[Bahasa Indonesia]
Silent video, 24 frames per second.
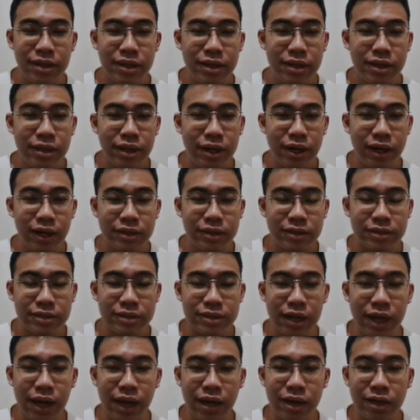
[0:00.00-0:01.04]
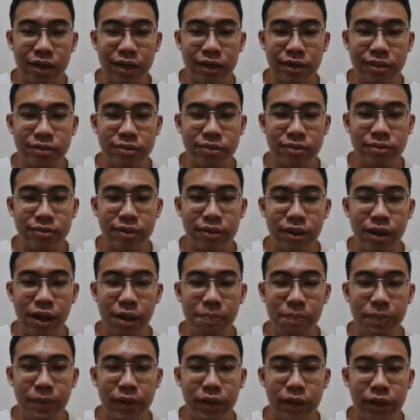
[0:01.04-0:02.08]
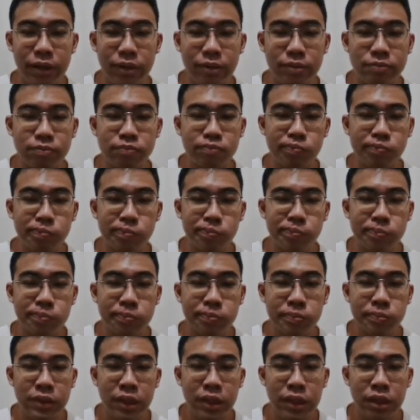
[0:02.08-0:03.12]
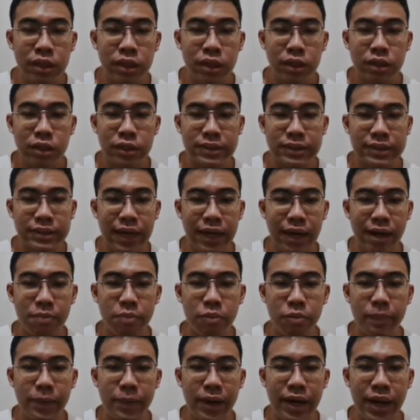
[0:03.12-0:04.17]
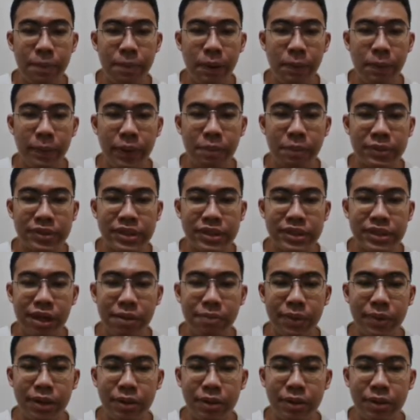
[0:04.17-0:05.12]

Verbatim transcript: Nah, sekarang apa nih? Sekarang belum ada apa-apanya, masih sama.